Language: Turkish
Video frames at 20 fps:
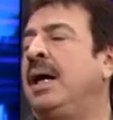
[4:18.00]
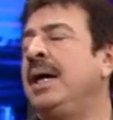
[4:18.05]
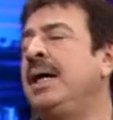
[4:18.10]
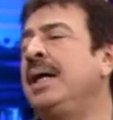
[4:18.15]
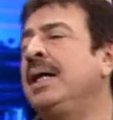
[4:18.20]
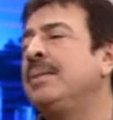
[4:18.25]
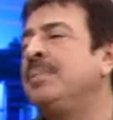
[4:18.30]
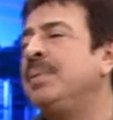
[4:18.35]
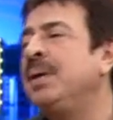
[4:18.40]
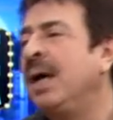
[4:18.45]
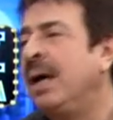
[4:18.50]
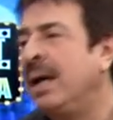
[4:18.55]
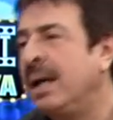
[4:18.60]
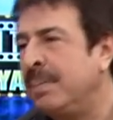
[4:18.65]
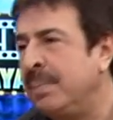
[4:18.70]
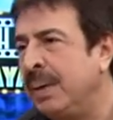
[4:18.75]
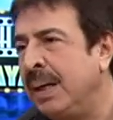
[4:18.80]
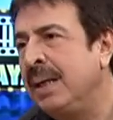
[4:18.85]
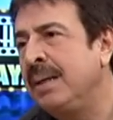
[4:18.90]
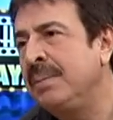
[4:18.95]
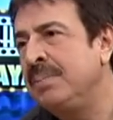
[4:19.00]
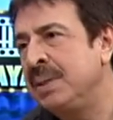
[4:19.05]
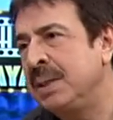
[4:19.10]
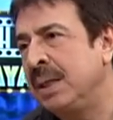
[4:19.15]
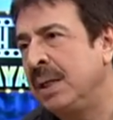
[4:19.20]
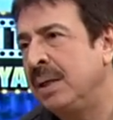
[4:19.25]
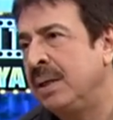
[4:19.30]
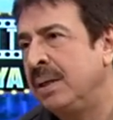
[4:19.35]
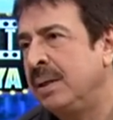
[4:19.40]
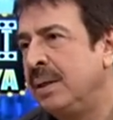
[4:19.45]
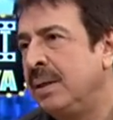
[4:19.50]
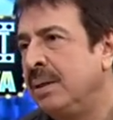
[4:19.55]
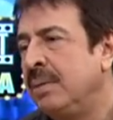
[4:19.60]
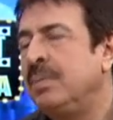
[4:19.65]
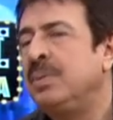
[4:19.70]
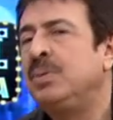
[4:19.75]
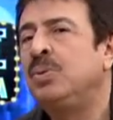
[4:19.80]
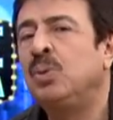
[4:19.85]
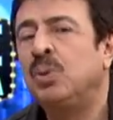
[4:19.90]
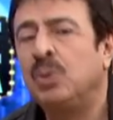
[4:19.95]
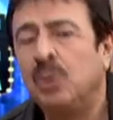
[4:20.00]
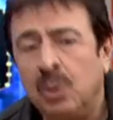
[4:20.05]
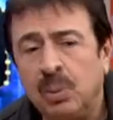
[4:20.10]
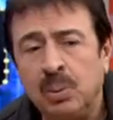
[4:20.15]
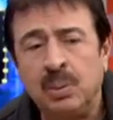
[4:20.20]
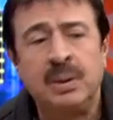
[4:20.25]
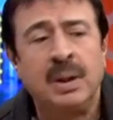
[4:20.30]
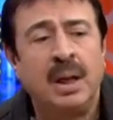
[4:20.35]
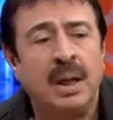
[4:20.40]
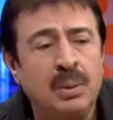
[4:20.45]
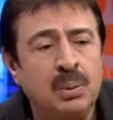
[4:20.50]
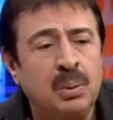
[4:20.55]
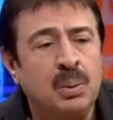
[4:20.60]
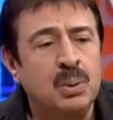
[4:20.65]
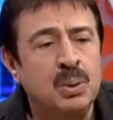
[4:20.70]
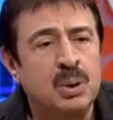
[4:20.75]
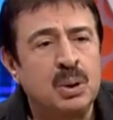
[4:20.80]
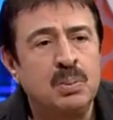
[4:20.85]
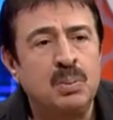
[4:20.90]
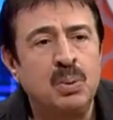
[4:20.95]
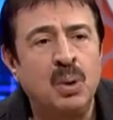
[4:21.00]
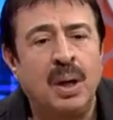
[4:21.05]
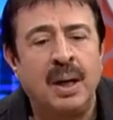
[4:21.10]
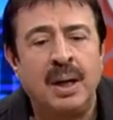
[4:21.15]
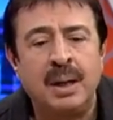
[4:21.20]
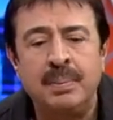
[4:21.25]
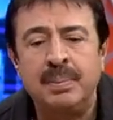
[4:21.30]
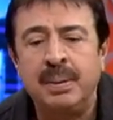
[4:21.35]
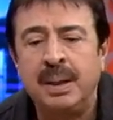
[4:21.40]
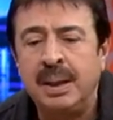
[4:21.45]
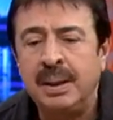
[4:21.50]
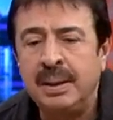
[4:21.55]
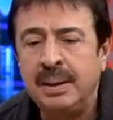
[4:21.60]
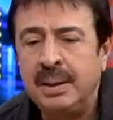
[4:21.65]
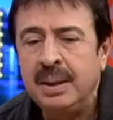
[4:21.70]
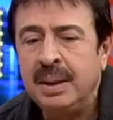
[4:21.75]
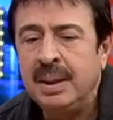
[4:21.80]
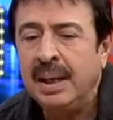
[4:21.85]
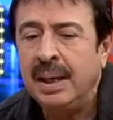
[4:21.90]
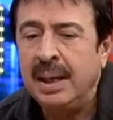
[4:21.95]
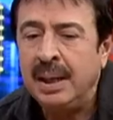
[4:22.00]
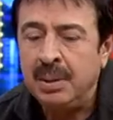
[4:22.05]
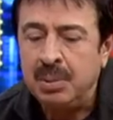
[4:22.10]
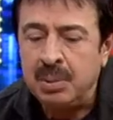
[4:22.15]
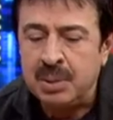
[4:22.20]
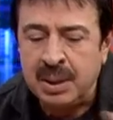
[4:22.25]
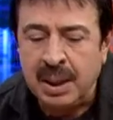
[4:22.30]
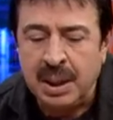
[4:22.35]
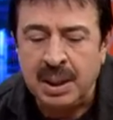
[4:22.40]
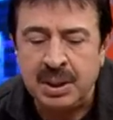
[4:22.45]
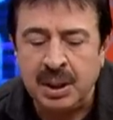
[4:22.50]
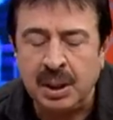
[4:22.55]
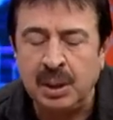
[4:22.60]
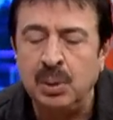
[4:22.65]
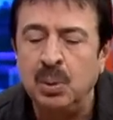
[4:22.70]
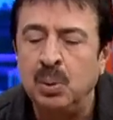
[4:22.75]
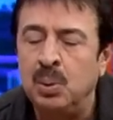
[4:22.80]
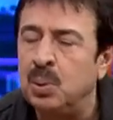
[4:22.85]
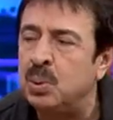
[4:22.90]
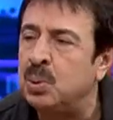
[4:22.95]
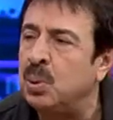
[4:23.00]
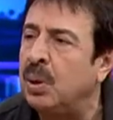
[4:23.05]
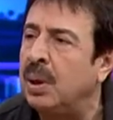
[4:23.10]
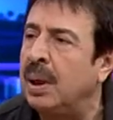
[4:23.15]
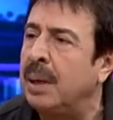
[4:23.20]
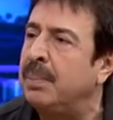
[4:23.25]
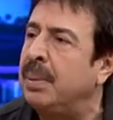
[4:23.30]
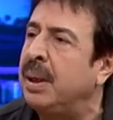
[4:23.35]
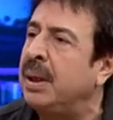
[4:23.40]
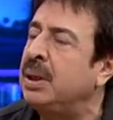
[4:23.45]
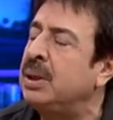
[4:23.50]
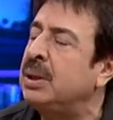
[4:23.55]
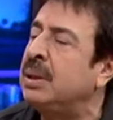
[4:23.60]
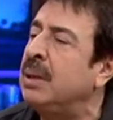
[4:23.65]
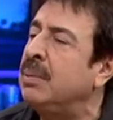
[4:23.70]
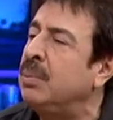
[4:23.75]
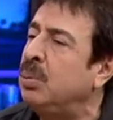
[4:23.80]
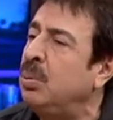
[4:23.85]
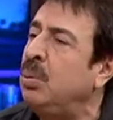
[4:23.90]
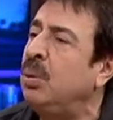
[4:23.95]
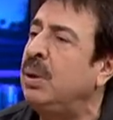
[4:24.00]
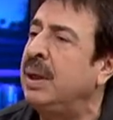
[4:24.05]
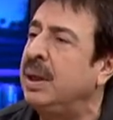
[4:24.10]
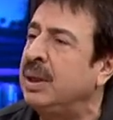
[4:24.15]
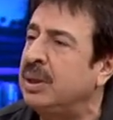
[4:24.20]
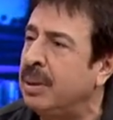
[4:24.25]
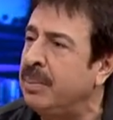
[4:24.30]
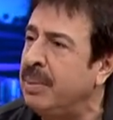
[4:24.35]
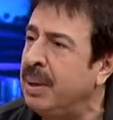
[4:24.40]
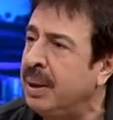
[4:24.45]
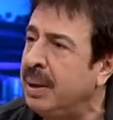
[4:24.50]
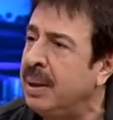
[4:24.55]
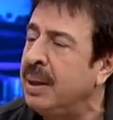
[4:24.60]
Hayat bir armağan bize. Daha doğrusu bu armağanı en güzel şekilde huzurla, barışla, mutlulukla yaşamak...